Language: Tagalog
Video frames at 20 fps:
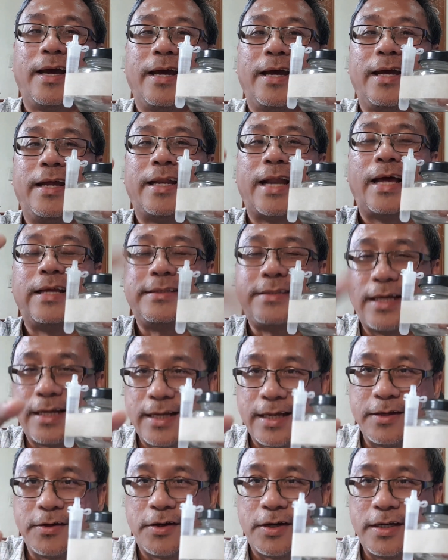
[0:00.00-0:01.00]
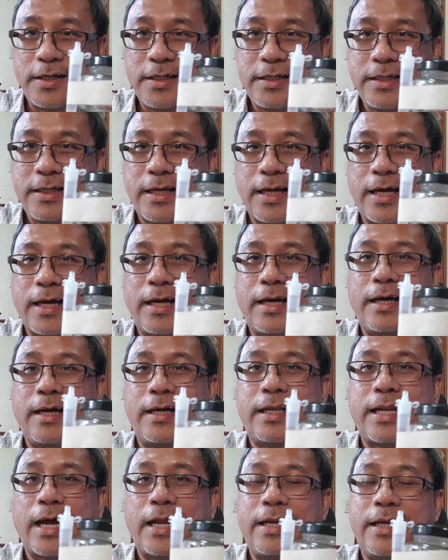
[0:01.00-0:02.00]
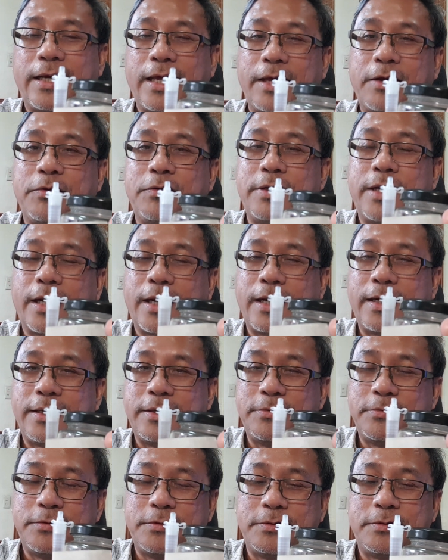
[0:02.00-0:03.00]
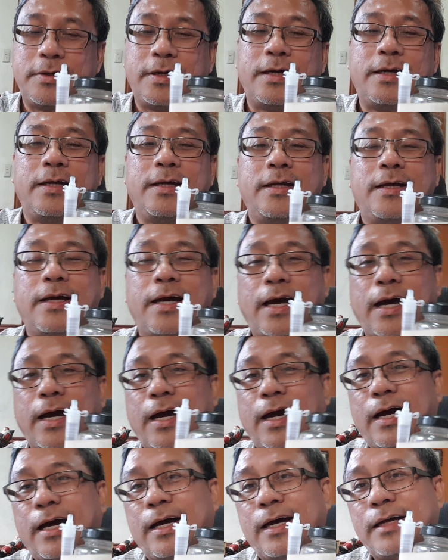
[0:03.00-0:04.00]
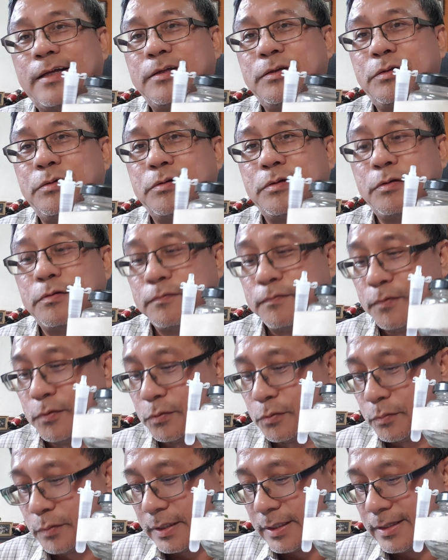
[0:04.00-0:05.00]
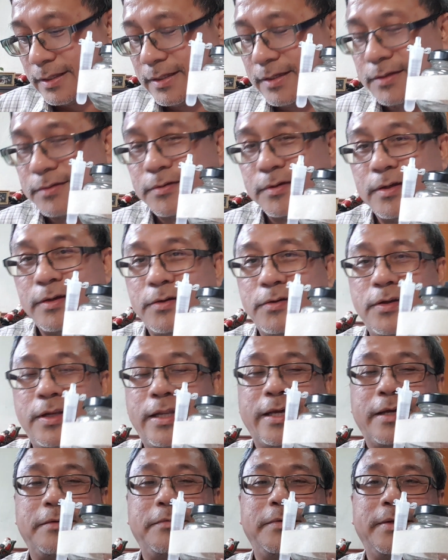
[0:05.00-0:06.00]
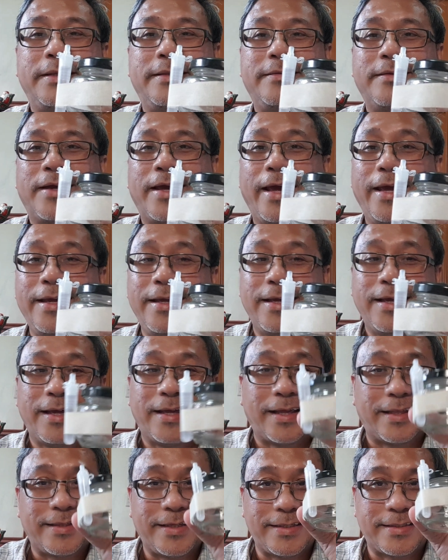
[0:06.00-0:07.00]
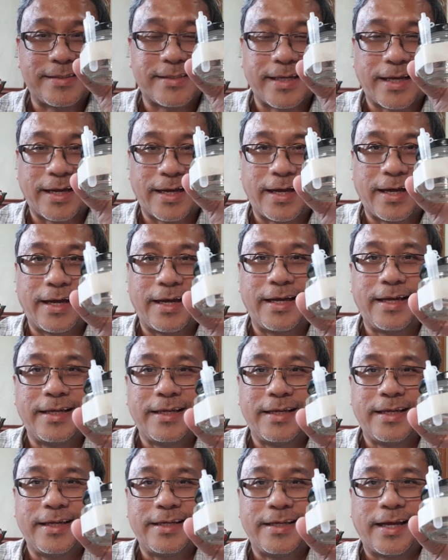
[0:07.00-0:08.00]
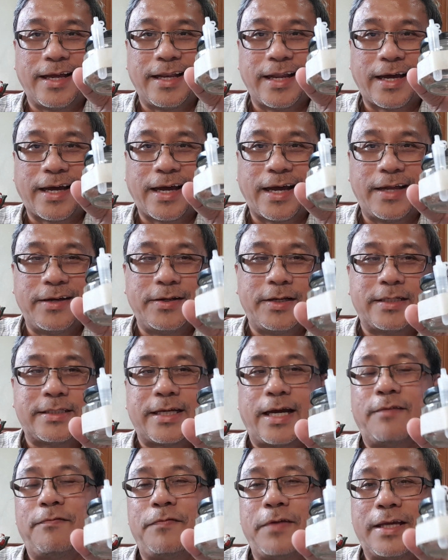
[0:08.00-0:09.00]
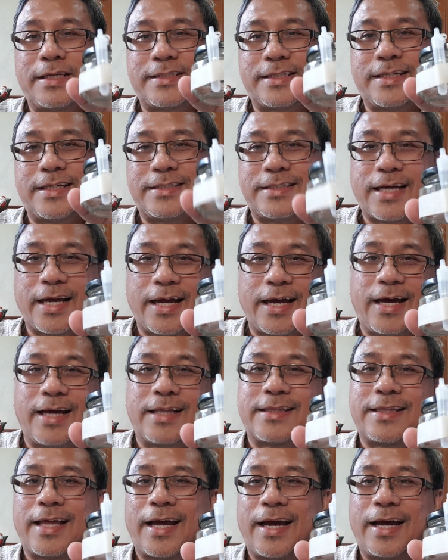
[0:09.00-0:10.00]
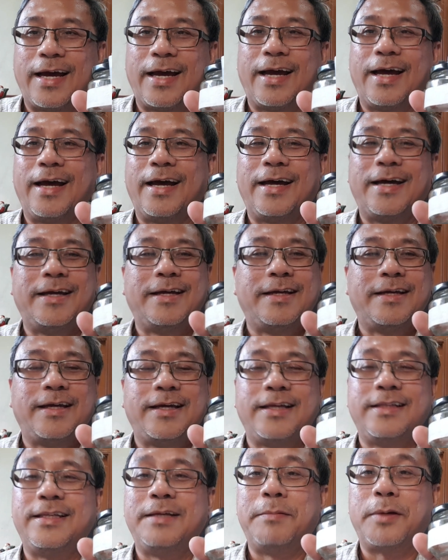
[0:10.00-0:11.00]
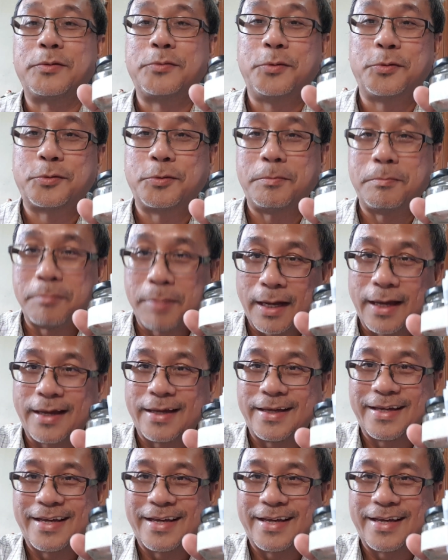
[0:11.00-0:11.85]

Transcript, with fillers: ay nandiyan na yon uh, ah, lalagay ko na rin yung uh, yung yung fluid yung, yung liquid okay at least uh, nakaano na siya fixed na siya at uh, hindi matutumba